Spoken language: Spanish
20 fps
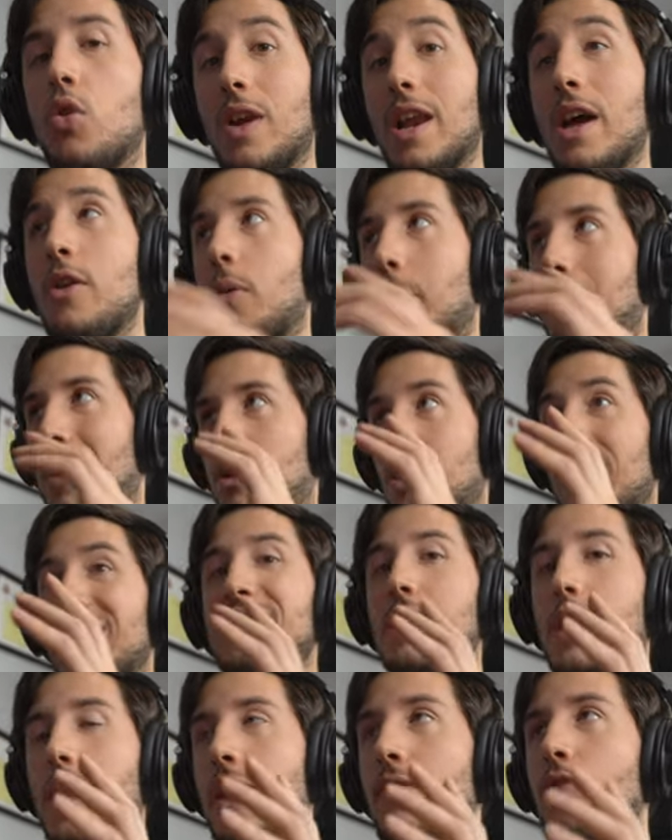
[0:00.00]
Claro, me estoy
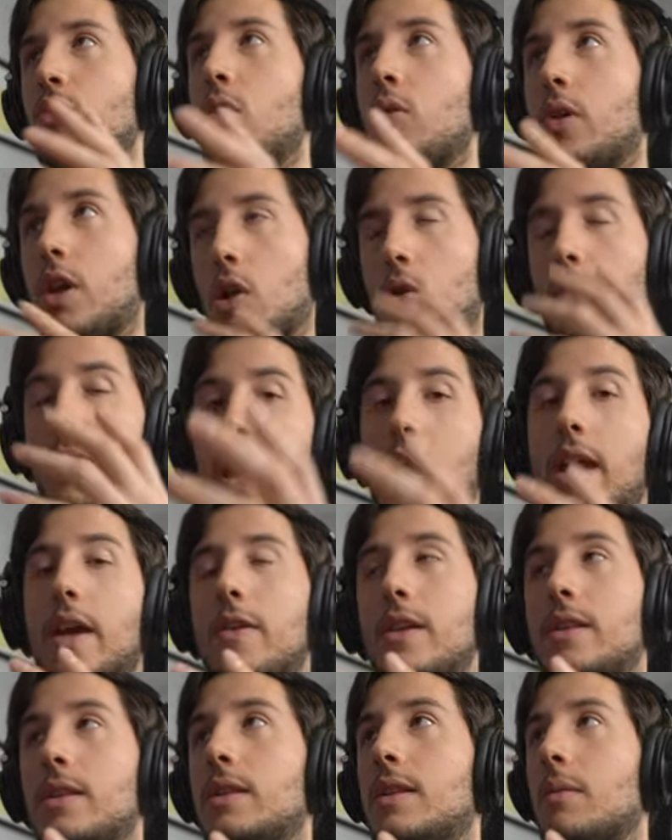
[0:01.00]
acercando, aunque lo veáis de
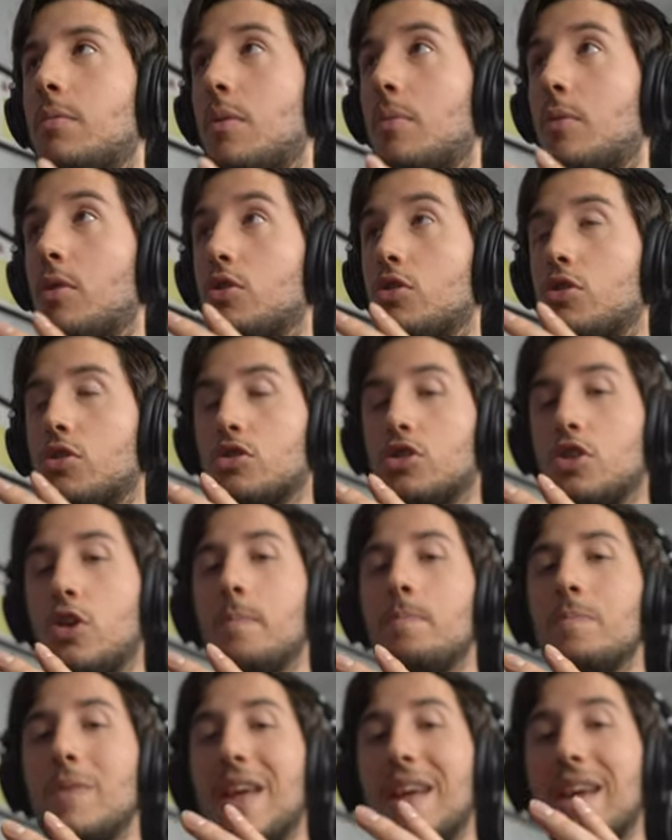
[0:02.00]
distinta
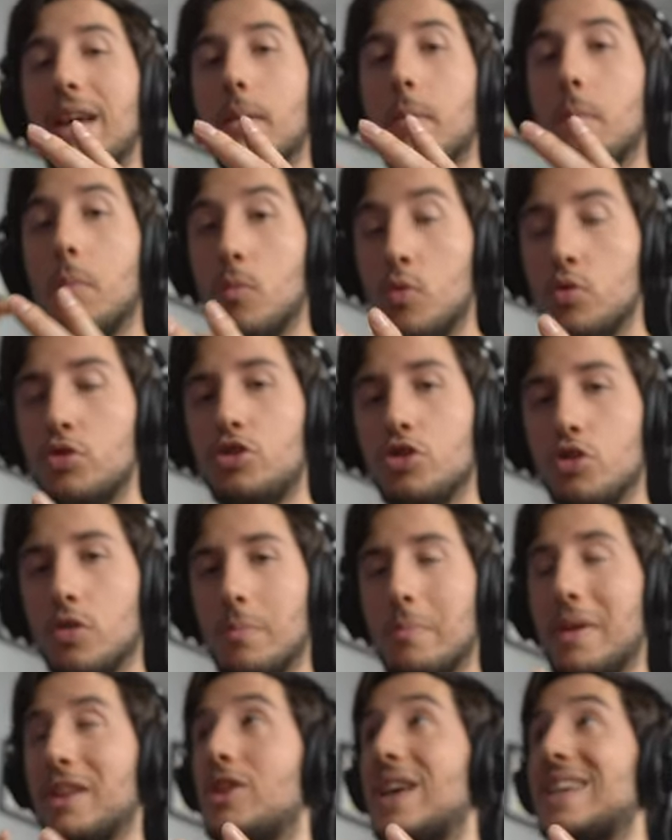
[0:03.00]
proporción, mucho,
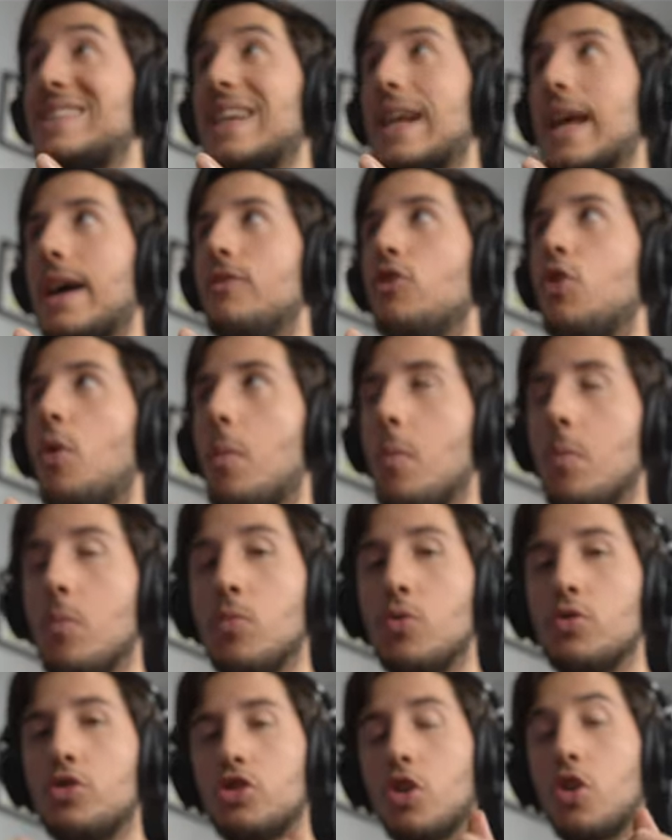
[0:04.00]
me estoy acercando
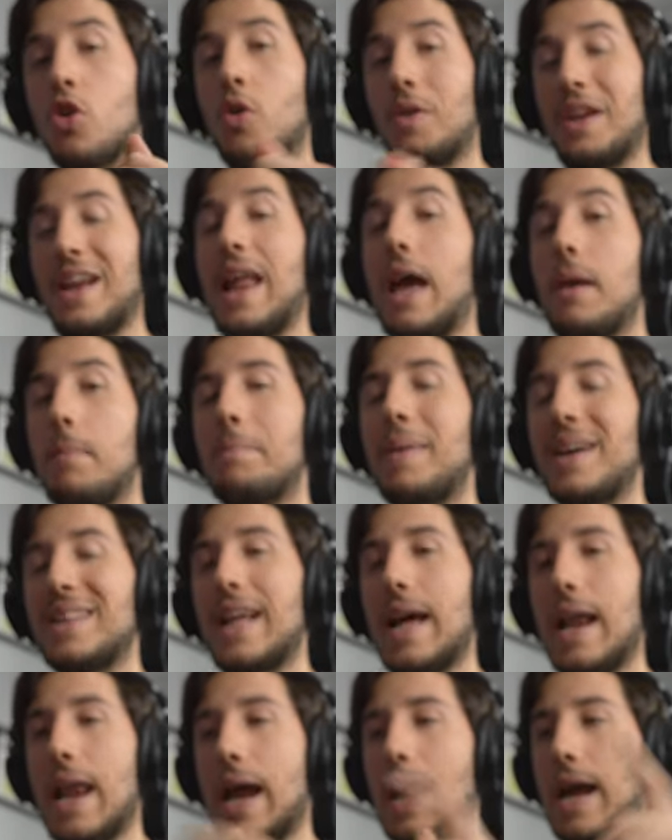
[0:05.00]
mucho con el iPad
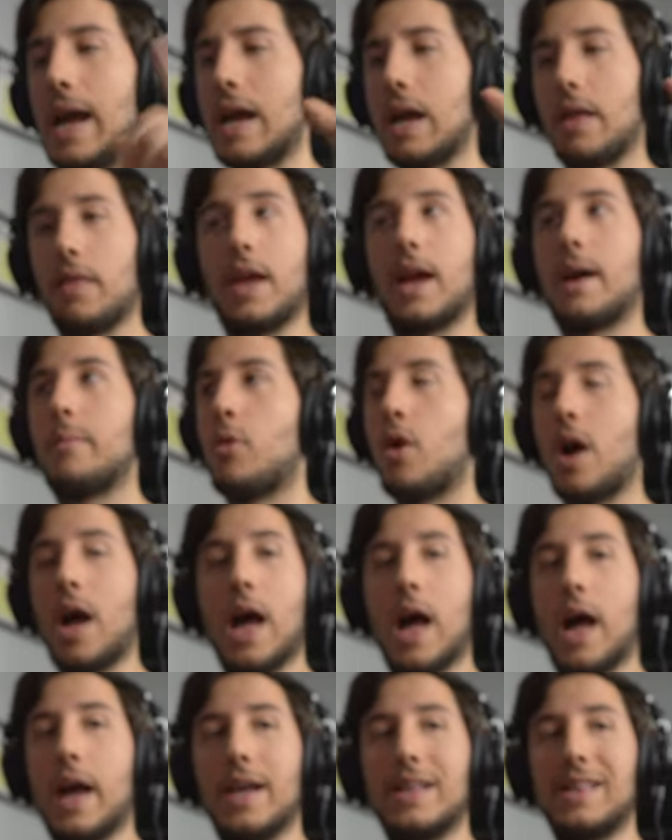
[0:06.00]
a la caja, digamos,
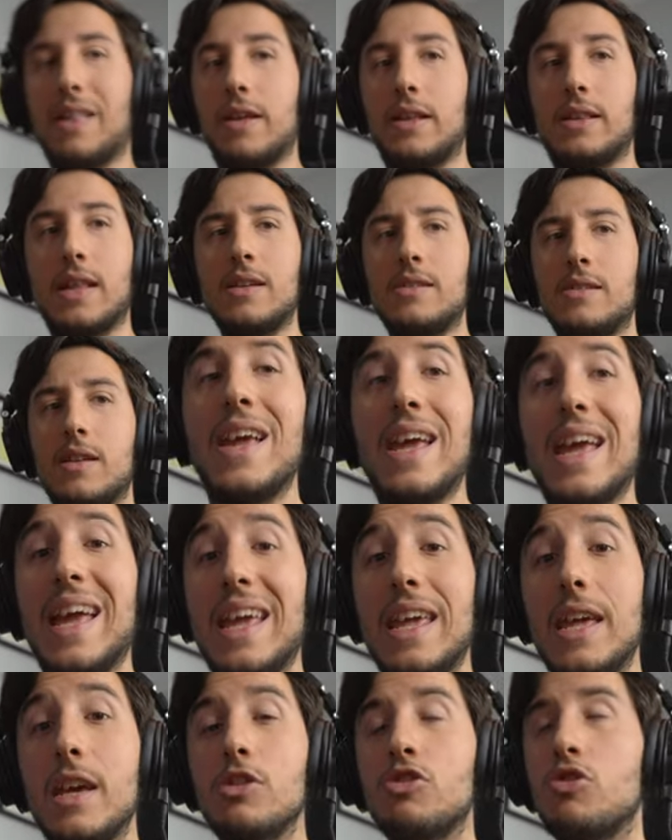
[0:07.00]
a esta distancia.
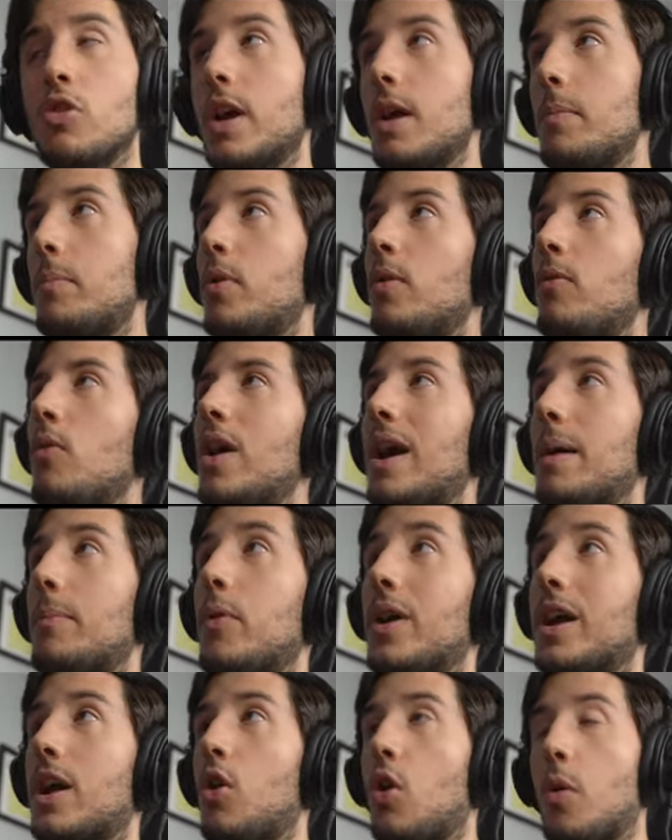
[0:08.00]
¿Y eso qué provoca?
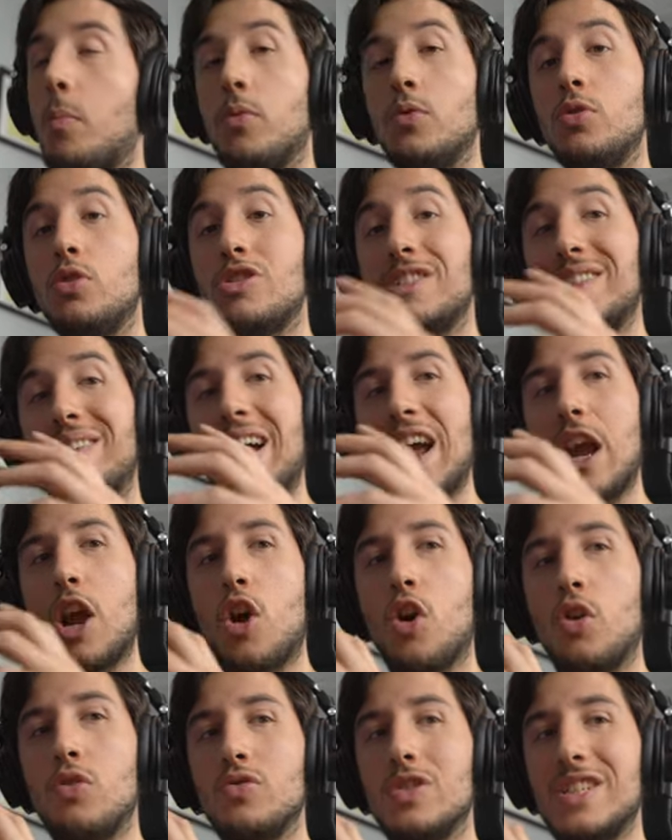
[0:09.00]
Pues que los puntos se van
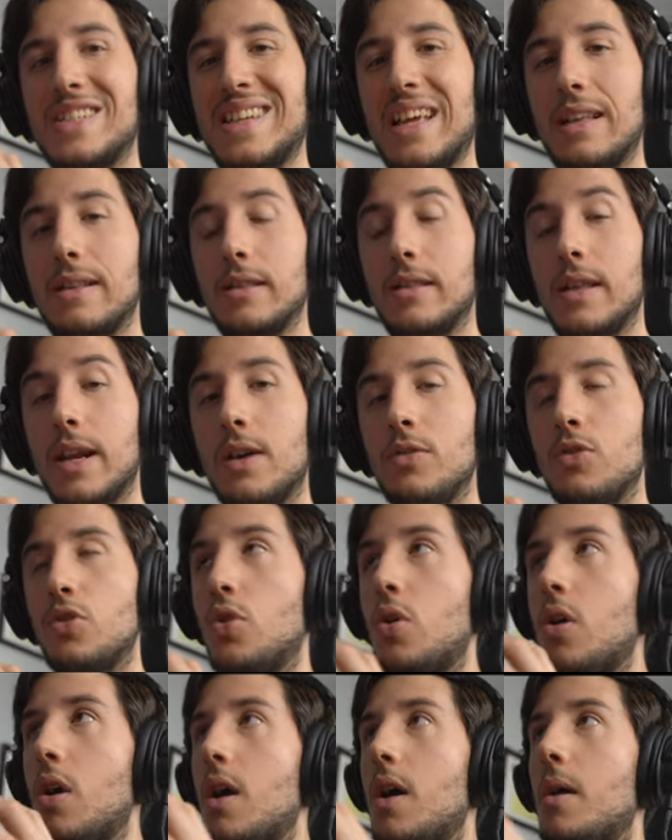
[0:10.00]

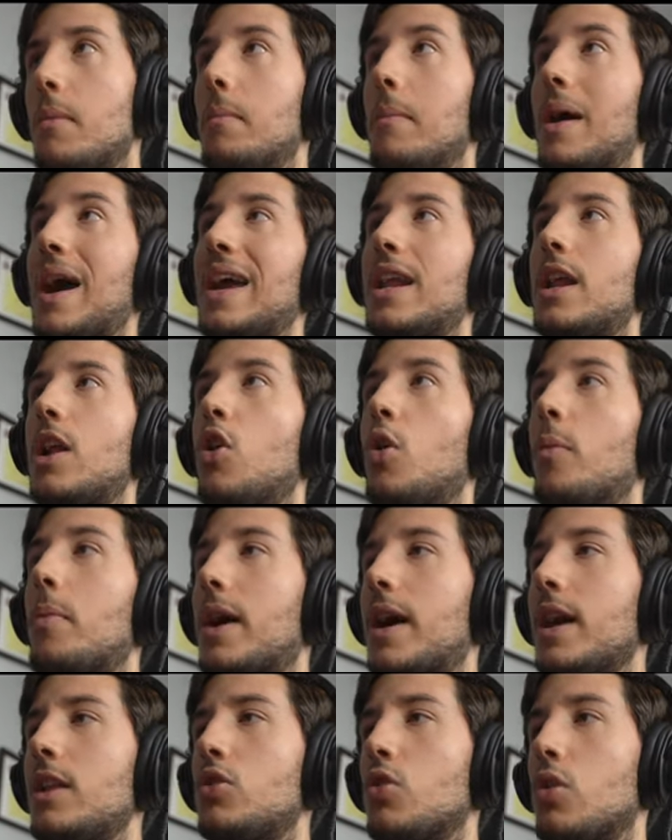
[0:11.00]
concentrando más en el
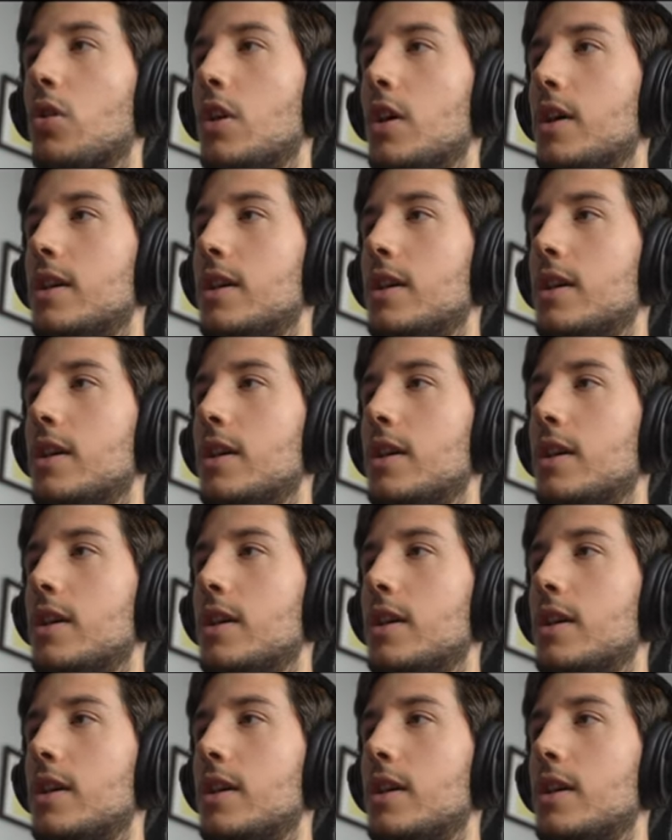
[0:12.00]
objeto.